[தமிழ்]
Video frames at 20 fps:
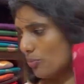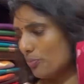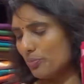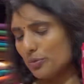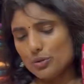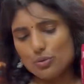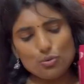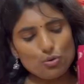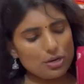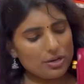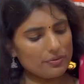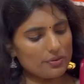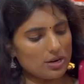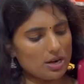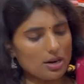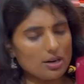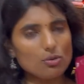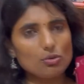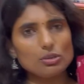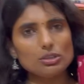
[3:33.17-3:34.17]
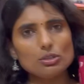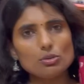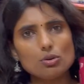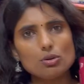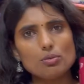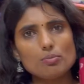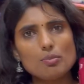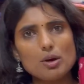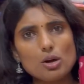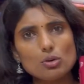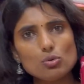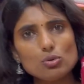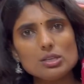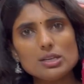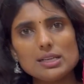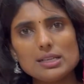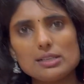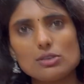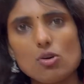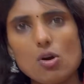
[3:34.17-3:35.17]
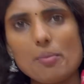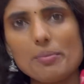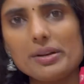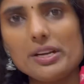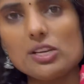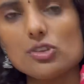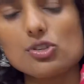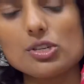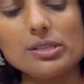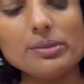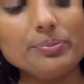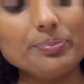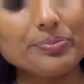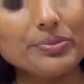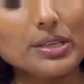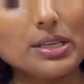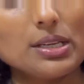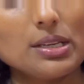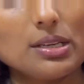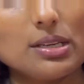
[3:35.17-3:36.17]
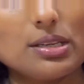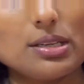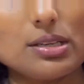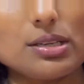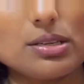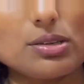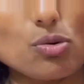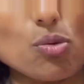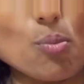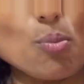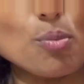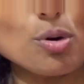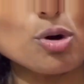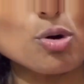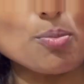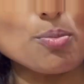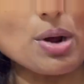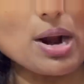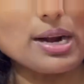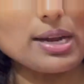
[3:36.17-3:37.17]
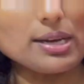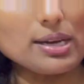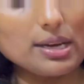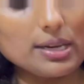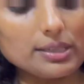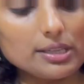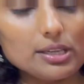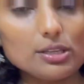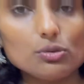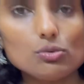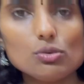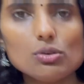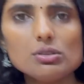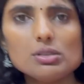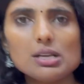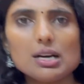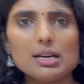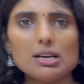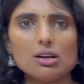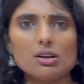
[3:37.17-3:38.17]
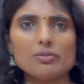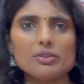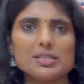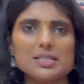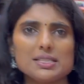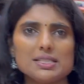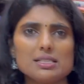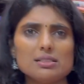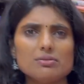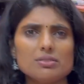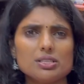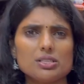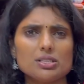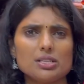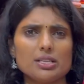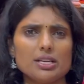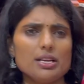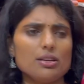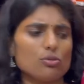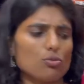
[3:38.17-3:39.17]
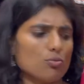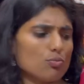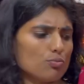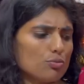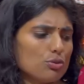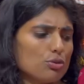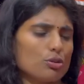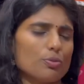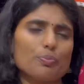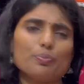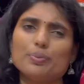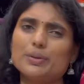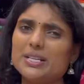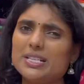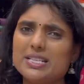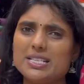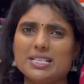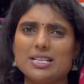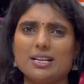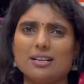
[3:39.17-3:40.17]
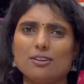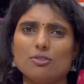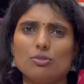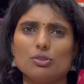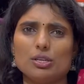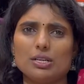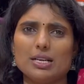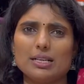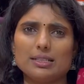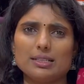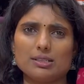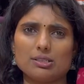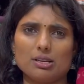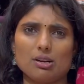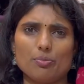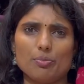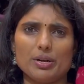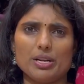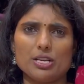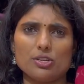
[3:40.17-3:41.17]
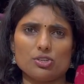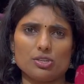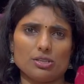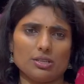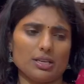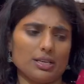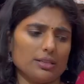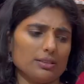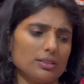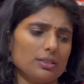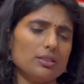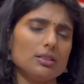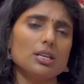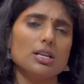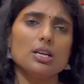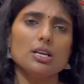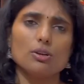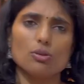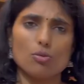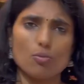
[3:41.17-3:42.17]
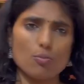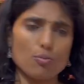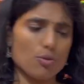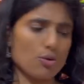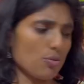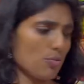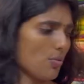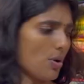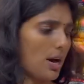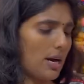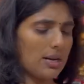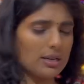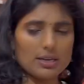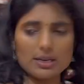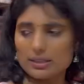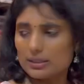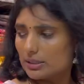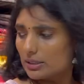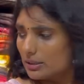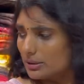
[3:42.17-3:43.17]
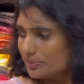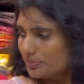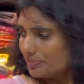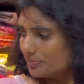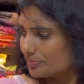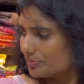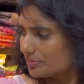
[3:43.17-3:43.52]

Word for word: ஒரு பியூட்டிஃபுல்லான வந்து ஒரு மரூன் கலர் காம்பினேஷன் ரொம்ப ரொம்ப அழகாக இருக்குது இதுவும் அலாங் வித் சில்வர் ஜரி ரொம்ப ஒரு ப்ரிட்டியான ஒரு கலர் காம்பினேஷன் தான் இது ரொம்ப ரொம்ப அழகாக இருக்குது